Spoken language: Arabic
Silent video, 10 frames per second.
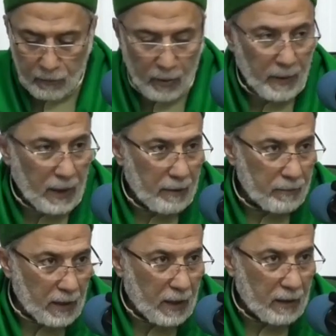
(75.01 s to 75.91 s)
ومن لم
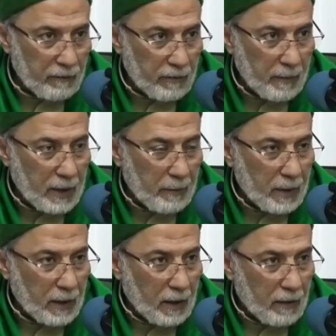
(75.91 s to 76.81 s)
تعرف فبدأ
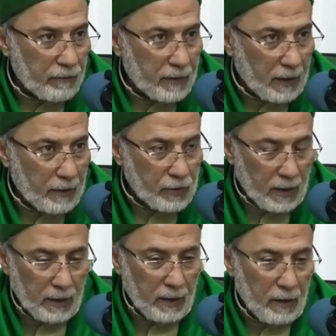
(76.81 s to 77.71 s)
من عرفت
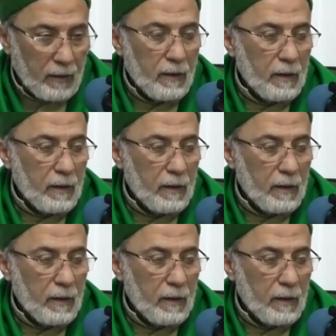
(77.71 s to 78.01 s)
علشان إيه